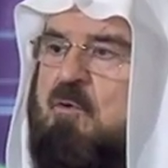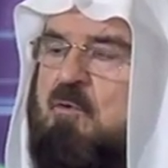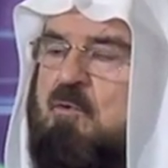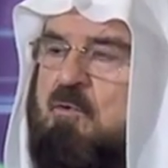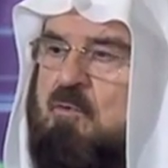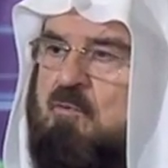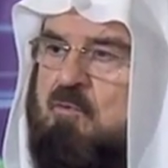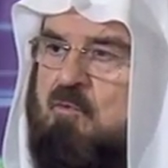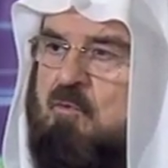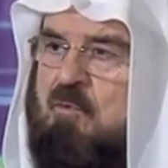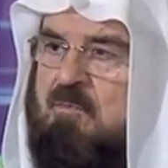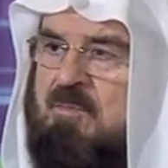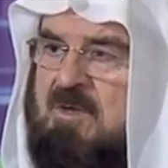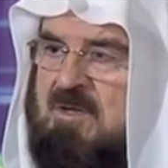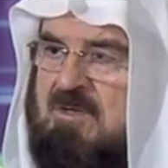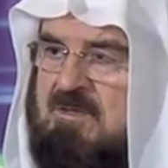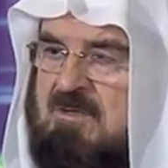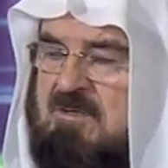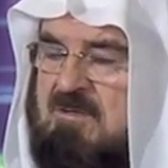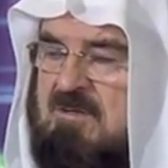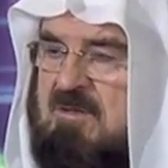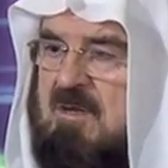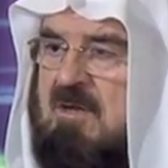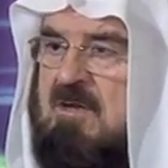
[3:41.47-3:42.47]
كلوا
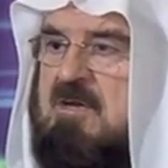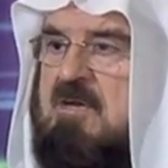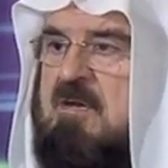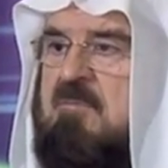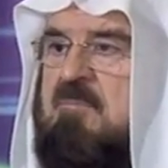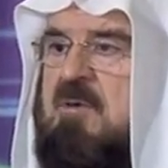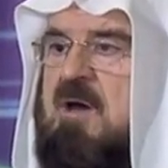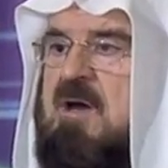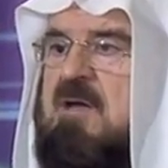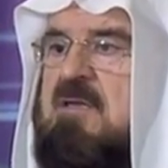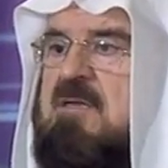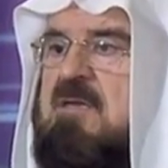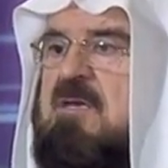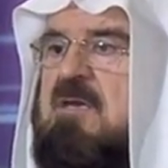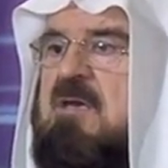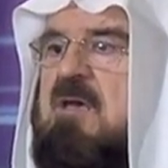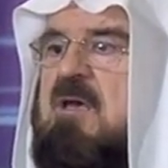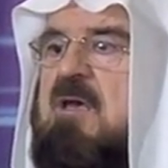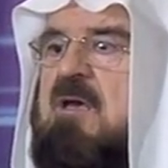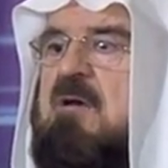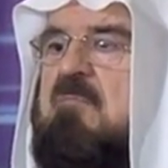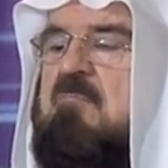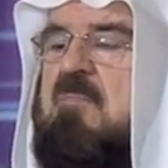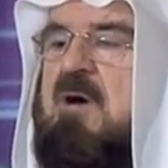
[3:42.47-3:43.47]
من طيبات
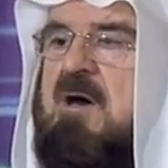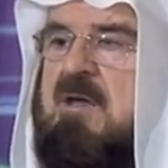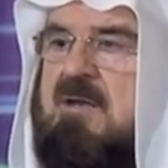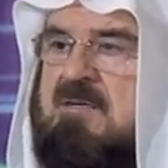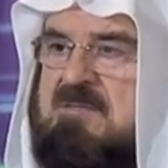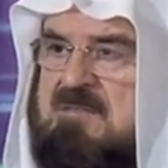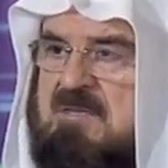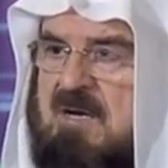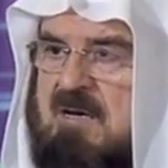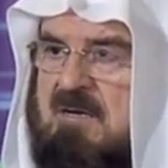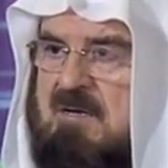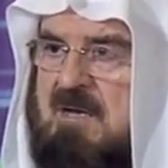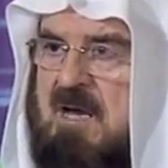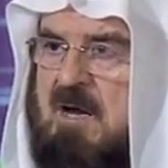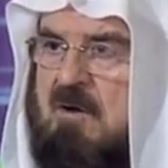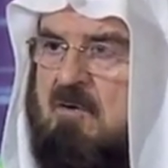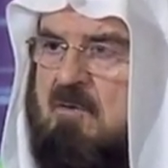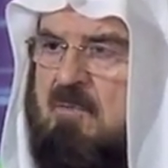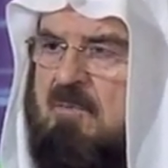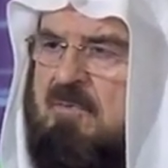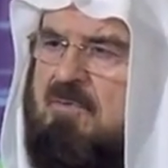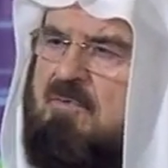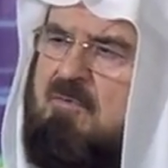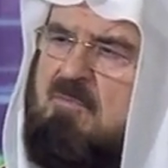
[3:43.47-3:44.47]
ما رزقناكم
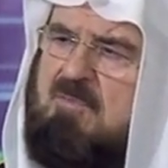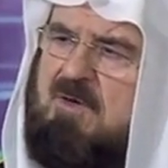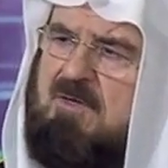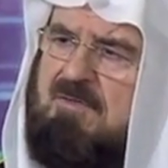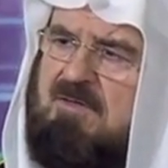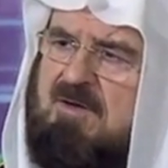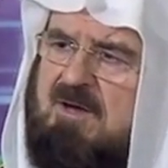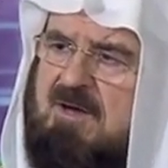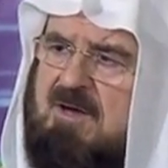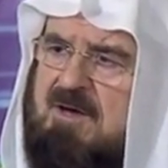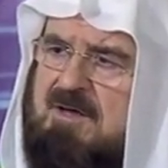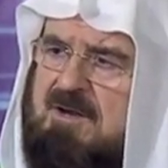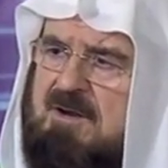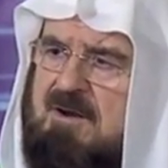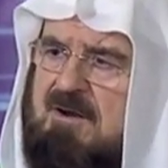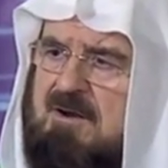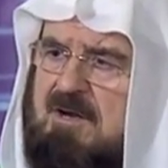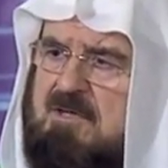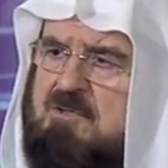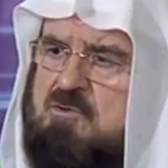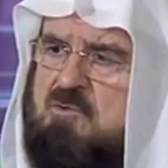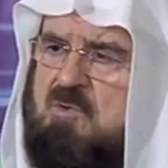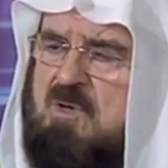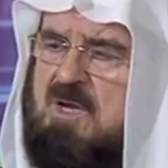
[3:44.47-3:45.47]
ثم ذكر
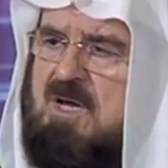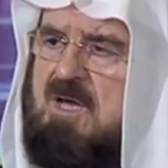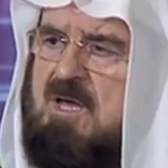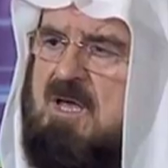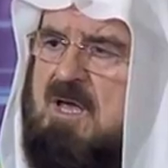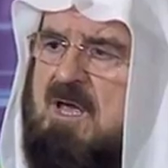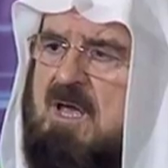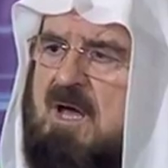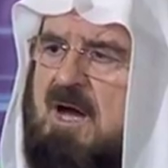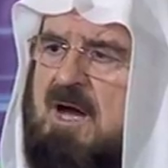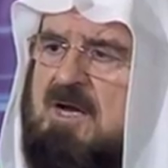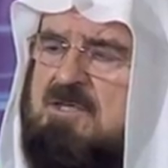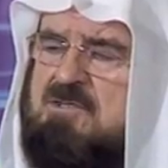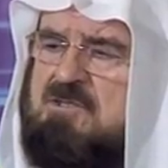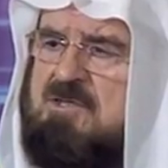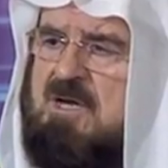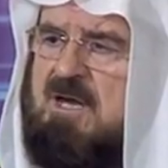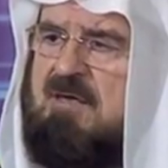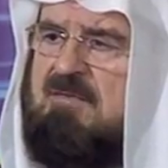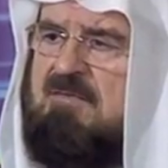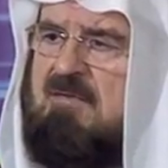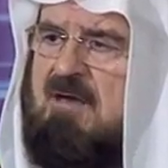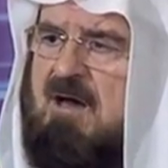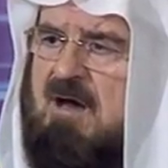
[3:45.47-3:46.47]
الرجل
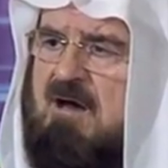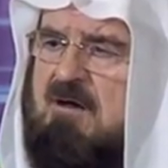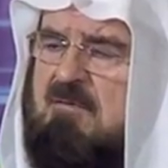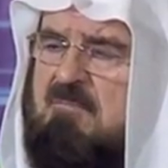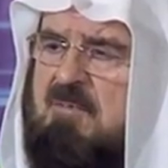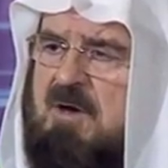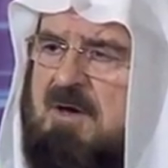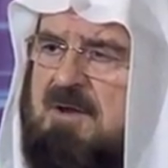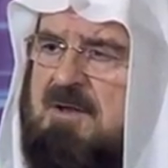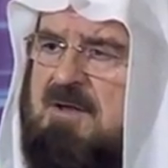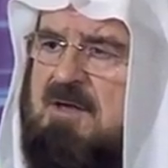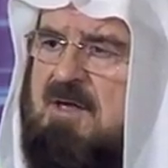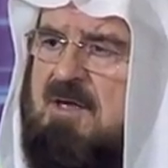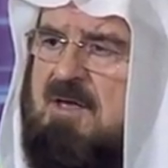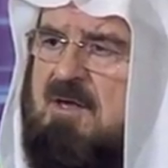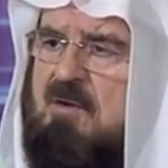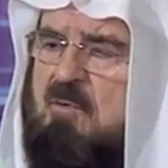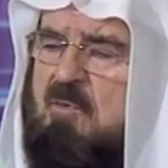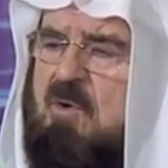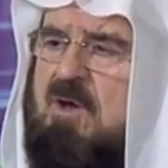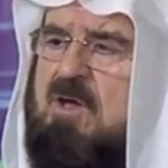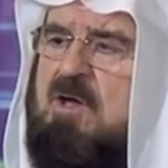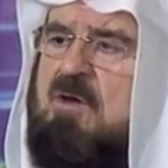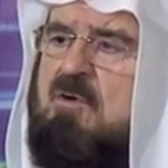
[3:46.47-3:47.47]
أشعث أغبر
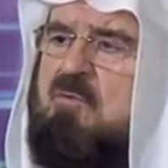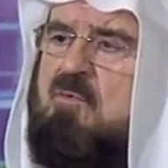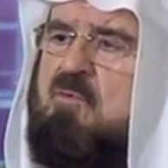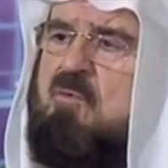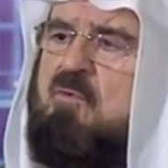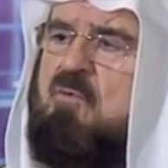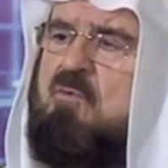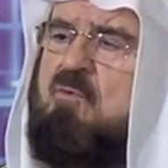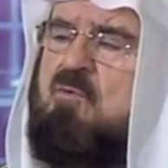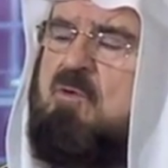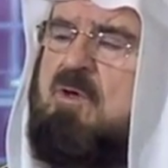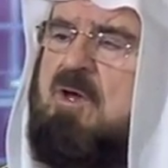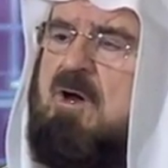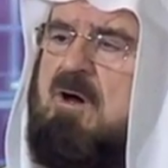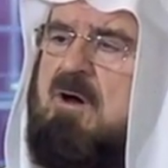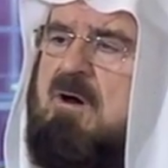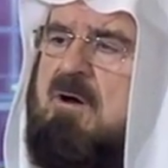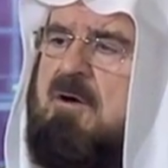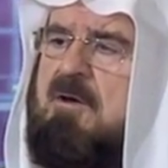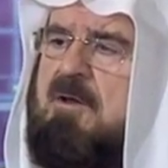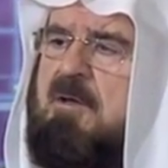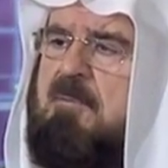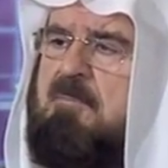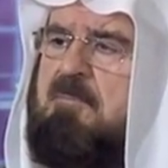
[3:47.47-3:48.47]
ويقول
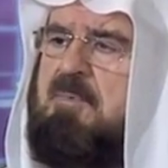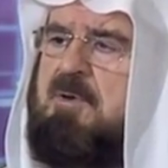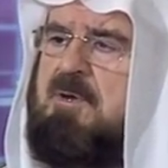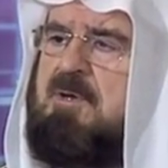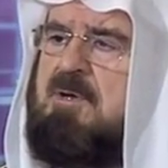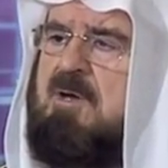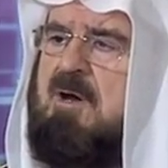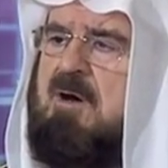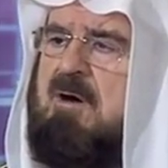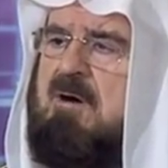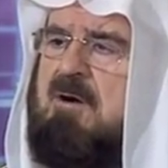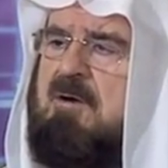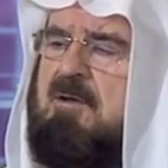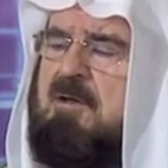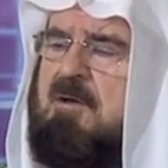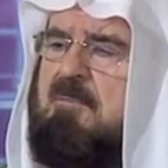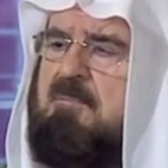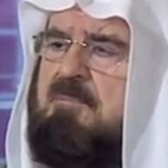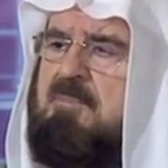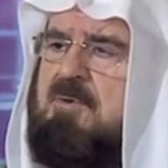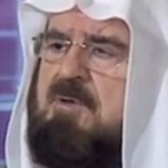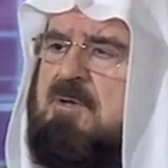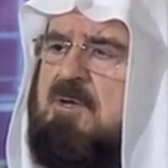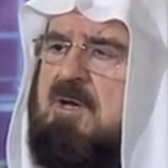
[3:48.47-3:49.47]
يا رب يا رب
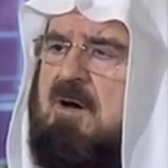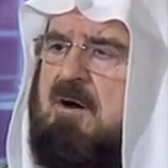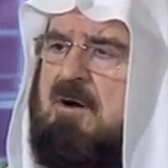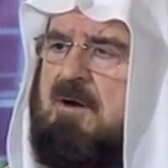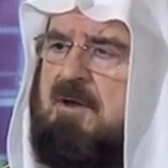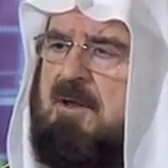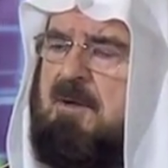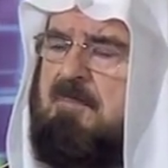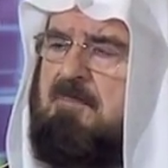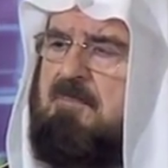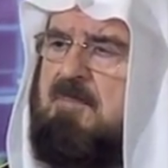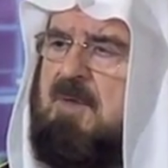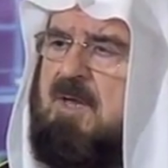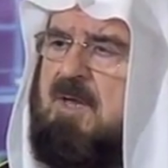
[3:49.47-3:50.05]
يا رب